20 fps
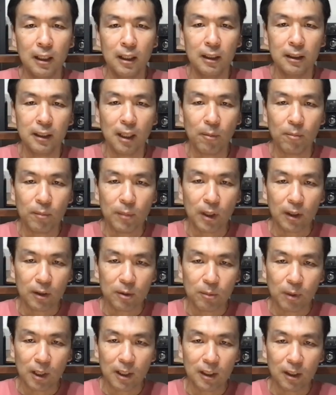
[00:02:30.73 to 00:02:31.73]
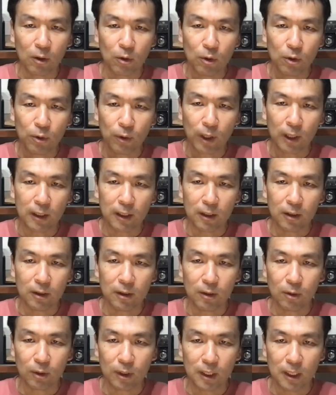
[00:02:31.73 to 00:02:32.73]
300万円で声を語った
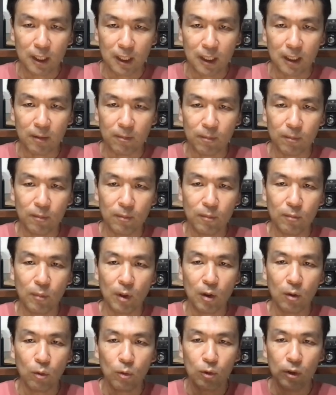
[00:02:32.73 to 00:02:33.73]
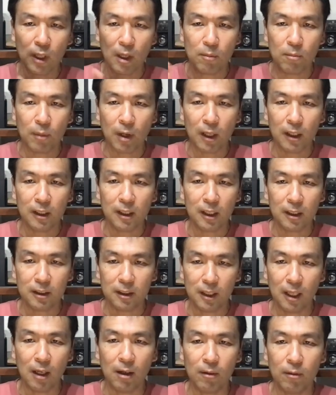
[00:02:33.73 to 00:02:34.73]
時にまあ、6年前にです
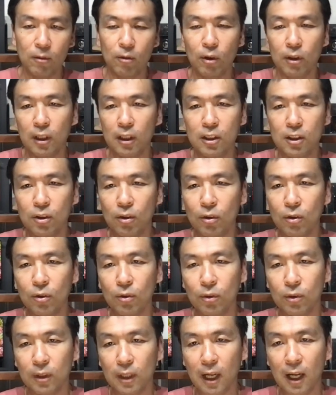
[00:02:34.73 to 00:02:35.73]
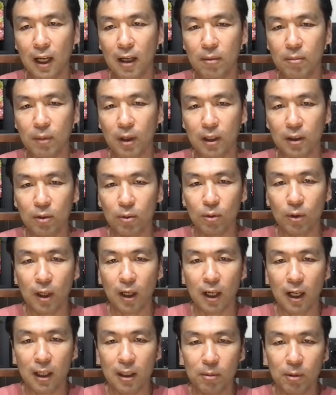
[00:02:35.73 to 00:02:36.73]
ね、私のような、まあ、動画
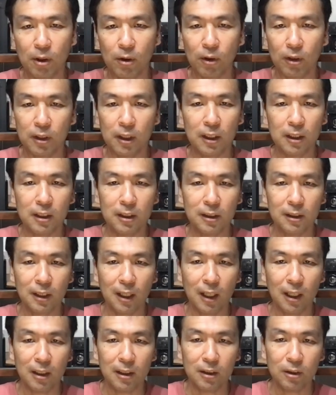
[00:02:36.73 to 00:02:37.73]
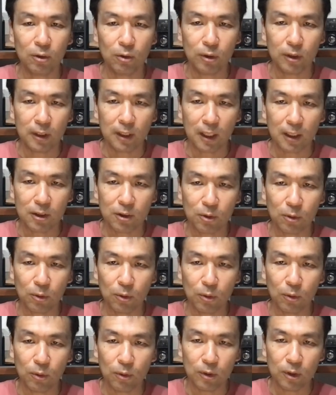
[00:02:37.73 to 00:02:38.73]
があればよかったんですが、そういった情
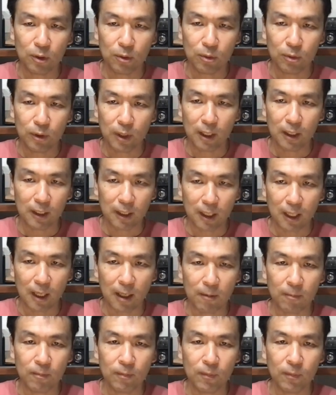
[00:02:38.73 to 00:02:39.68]
報に触れて、